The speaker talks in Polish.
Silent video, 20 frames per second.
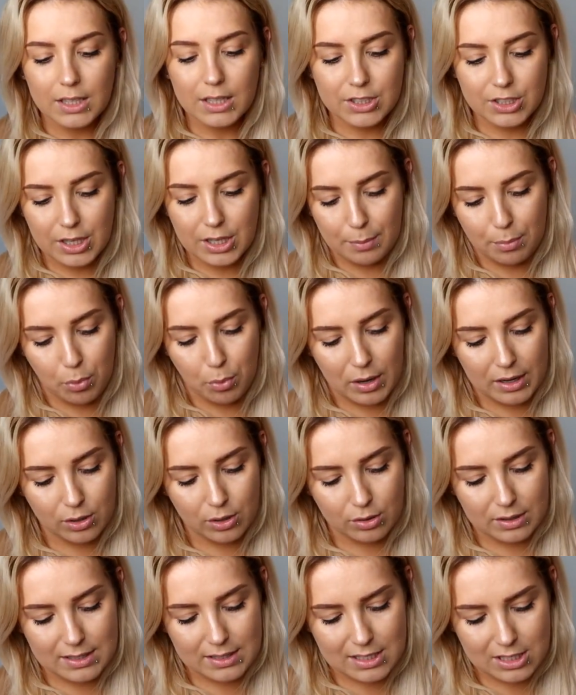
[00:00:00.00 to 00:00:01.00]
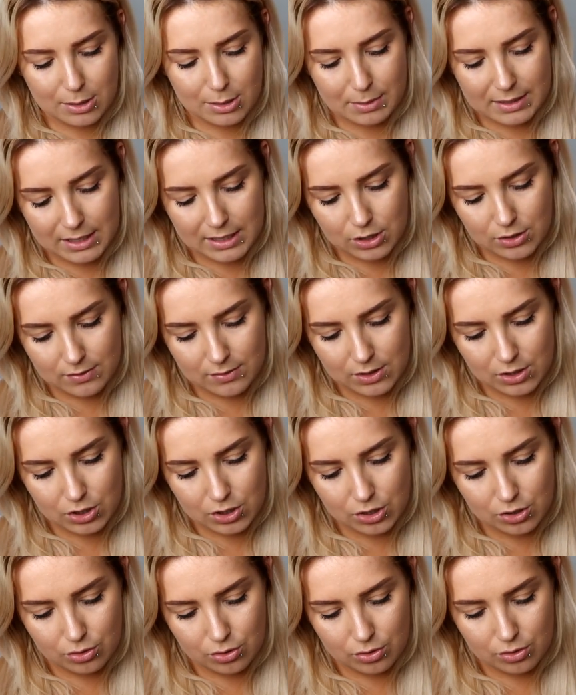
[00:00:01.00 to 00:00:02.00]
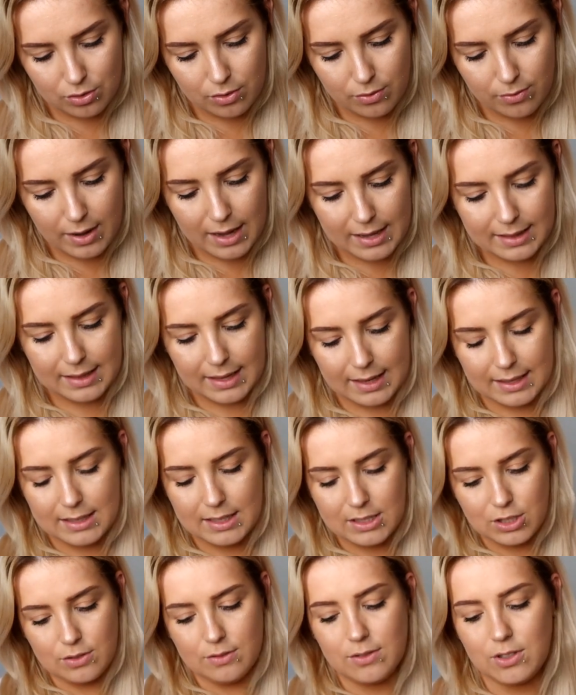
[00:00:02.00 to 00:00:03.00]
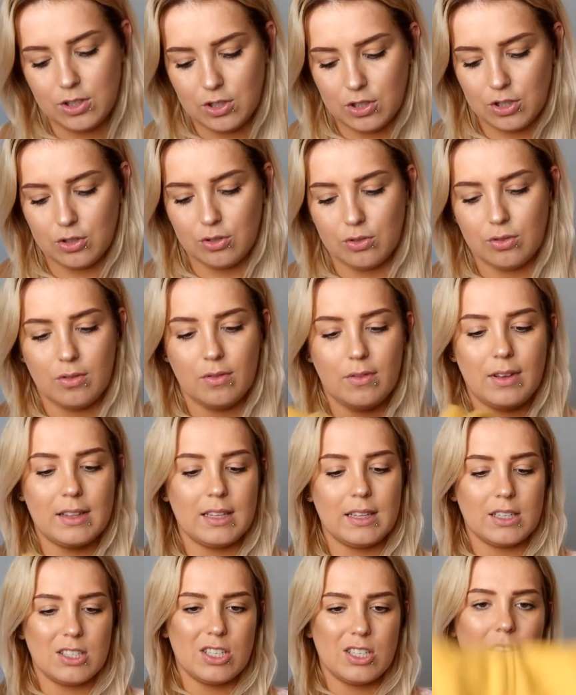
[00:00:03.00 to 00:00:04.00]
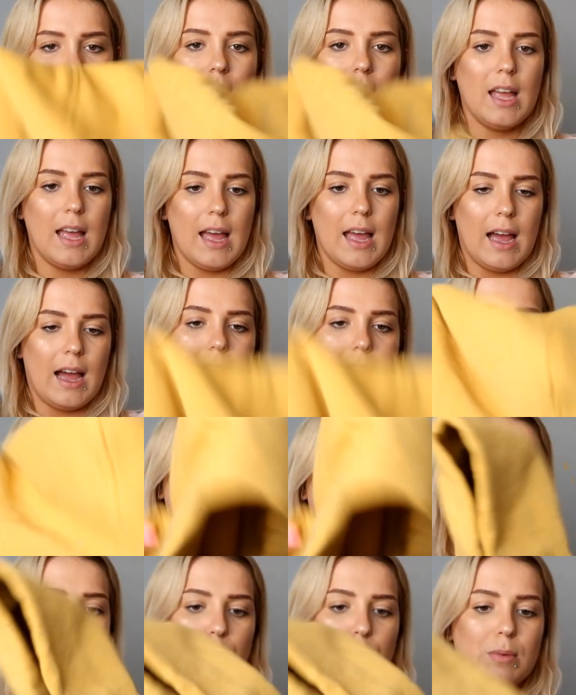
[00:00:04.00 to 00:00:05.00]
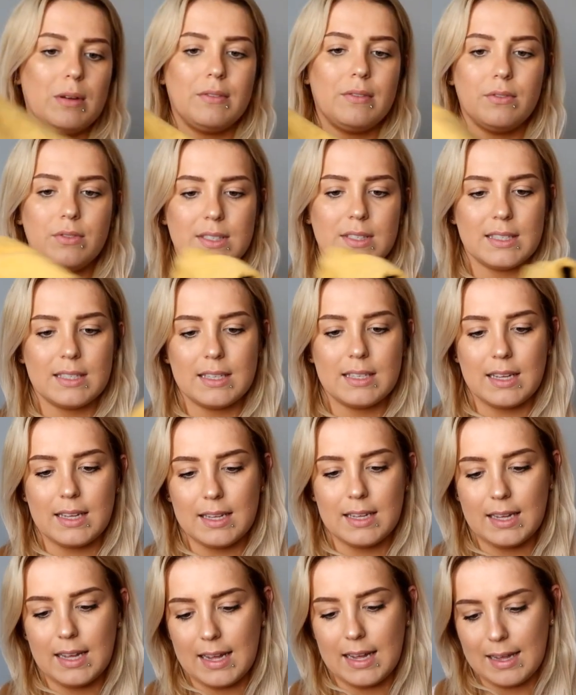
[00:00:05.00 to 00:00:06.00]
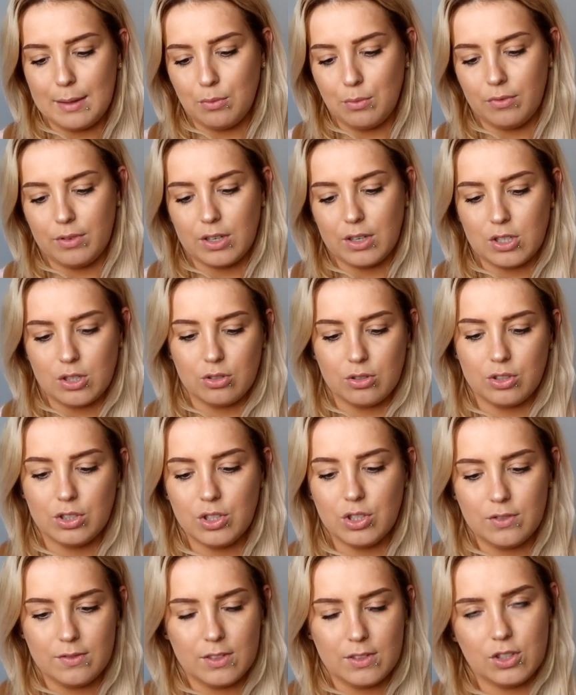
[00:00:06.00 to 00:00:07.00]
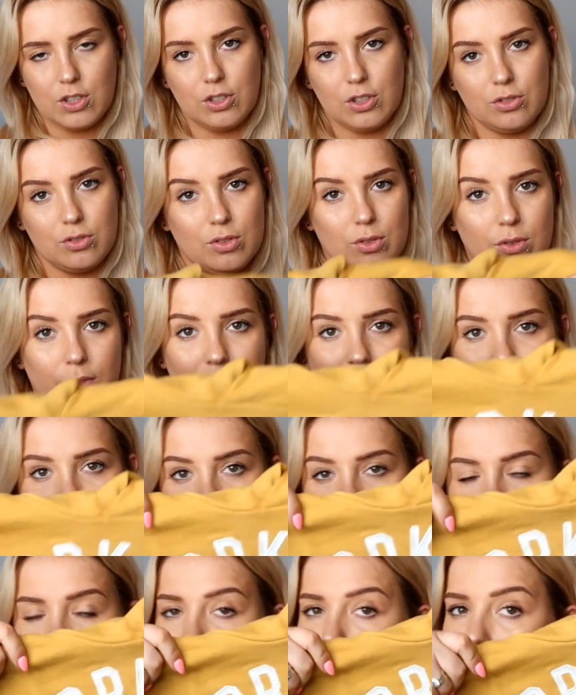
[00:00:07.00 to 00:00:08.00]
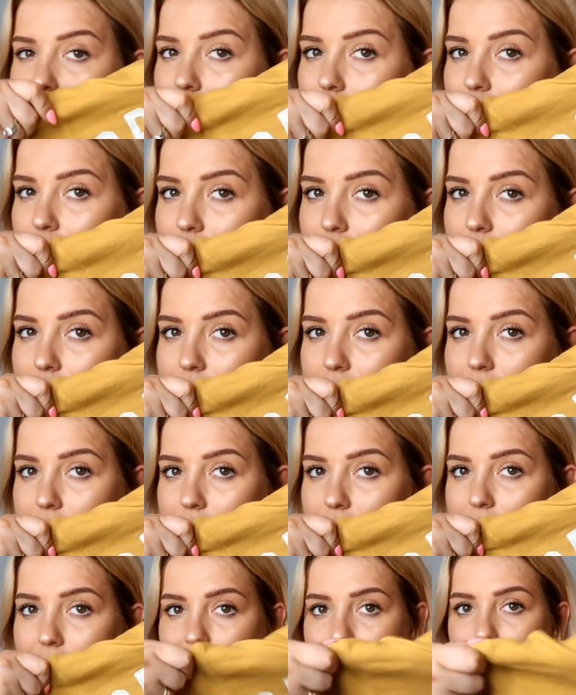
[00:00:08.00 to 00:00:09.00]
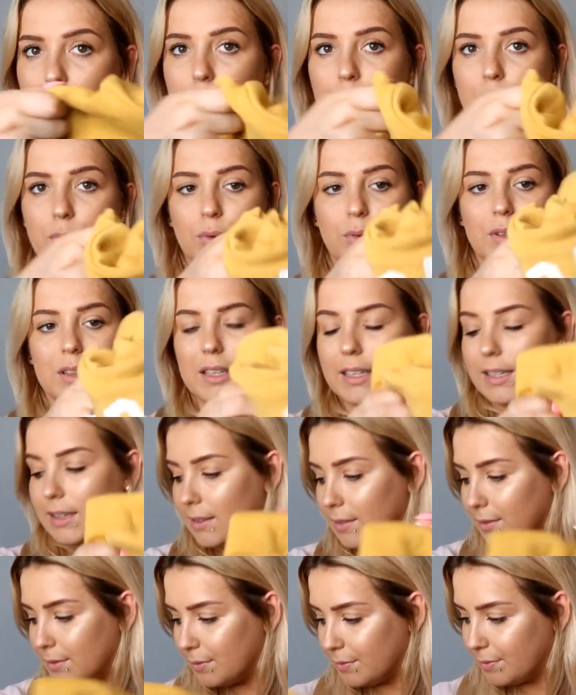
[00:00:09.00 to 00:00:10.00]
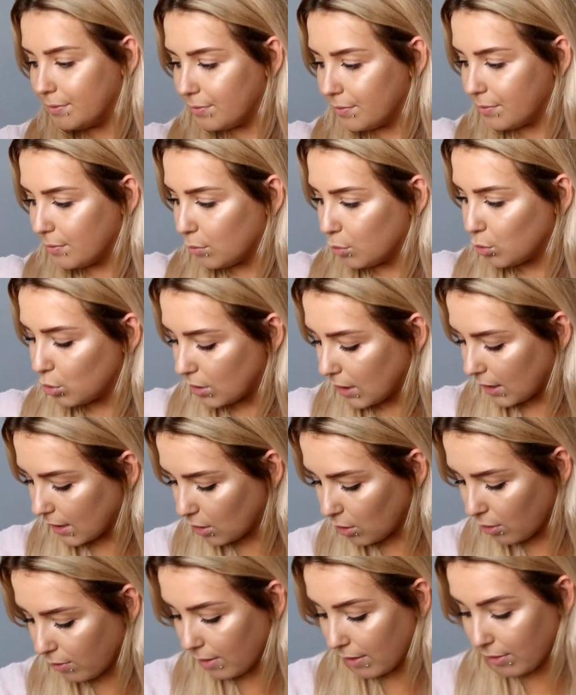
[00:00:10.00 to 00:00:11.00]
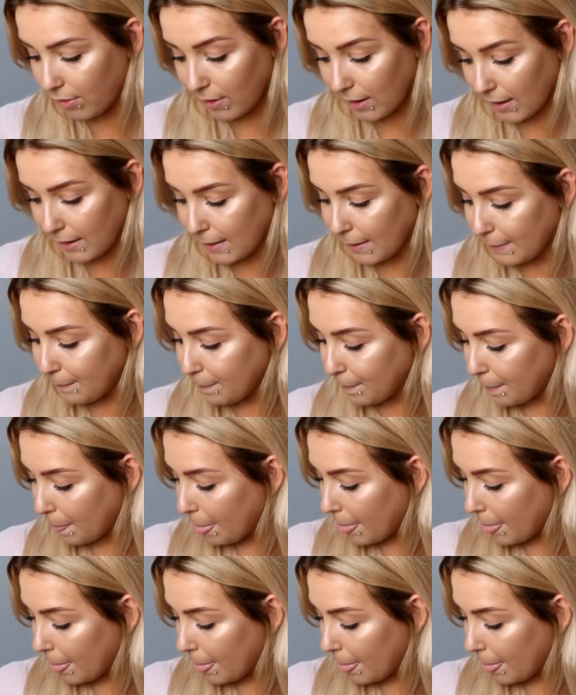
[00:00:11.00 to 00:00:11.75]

Ciepła i ona jest też chyba na 92, tak, na 92, także Alan w sumie ma z H&M w większości 92 ciuchy. Taka Brooklyn, musztardowa, fajna.